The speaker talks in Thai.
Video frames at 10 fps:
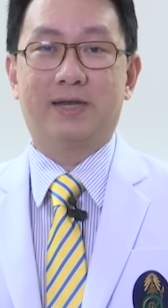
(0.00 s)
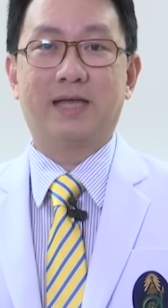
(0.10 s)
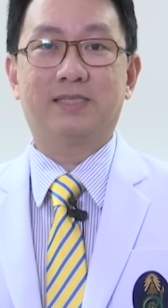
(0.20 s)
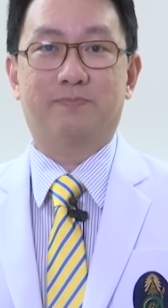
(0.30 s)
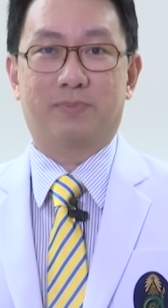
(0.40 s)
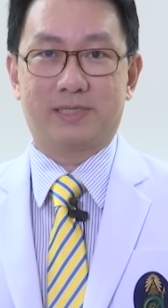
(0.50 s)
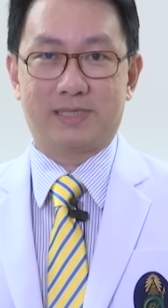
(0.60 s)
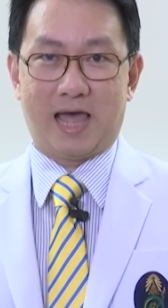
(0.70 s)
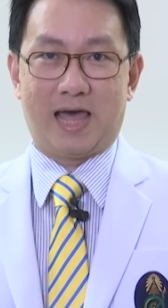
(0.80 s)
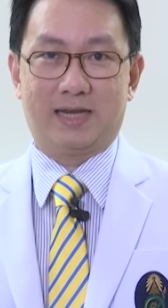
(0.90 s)
ทางจิตประ
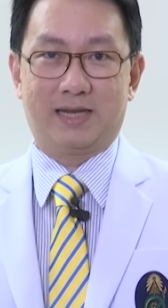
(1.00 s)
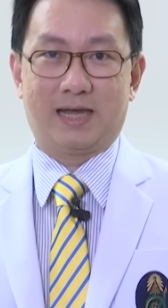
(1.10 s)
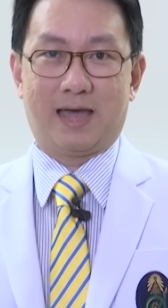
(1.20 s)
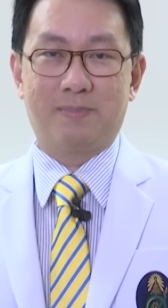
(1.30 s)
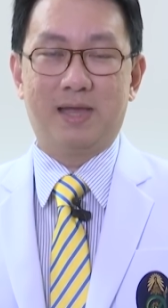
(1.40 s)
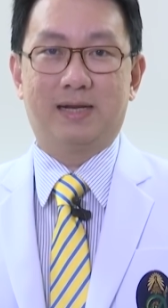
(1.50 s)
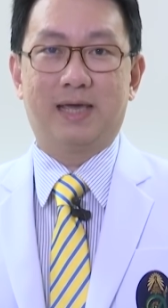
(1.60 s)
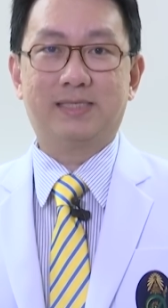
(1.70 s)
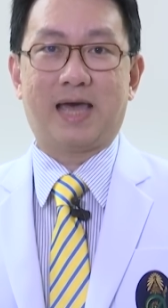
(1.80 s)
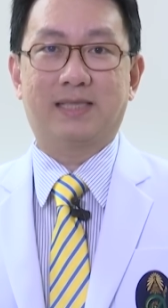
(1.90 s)
สาทนะครับ
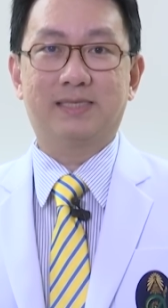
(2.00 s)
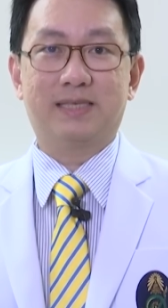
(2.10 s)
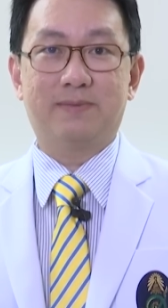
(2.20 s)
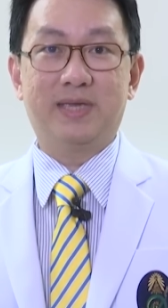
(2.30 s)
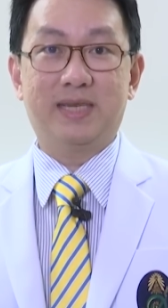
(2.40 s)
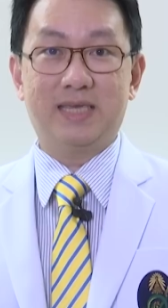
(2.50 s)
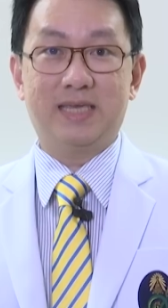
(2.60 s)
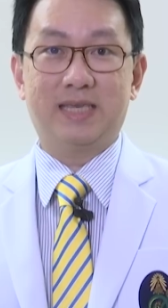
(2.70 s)
และสาร CBD